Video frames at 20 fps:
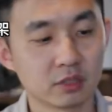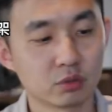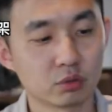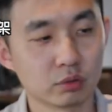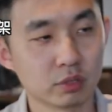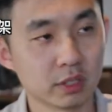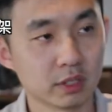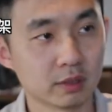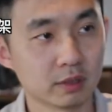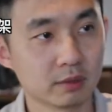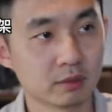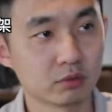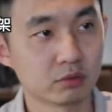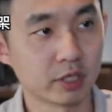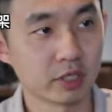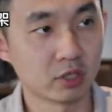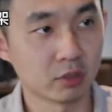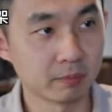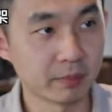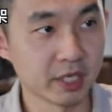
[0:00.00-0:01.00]
特殊的
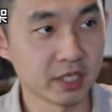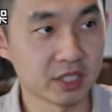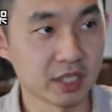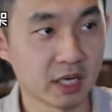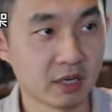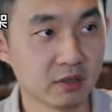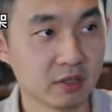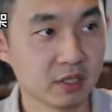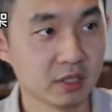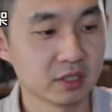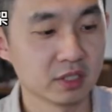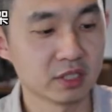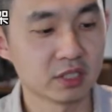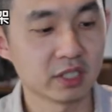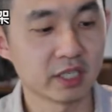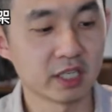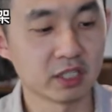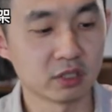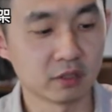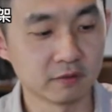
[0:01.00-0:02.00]
专用背胶，这
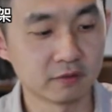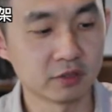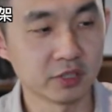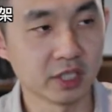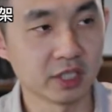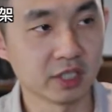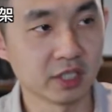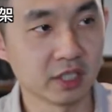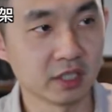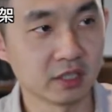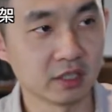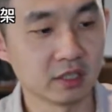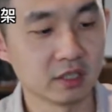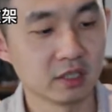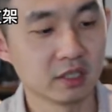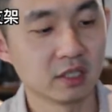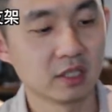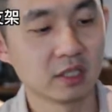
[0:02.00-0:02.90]
是可以重复粘贴的。嗯。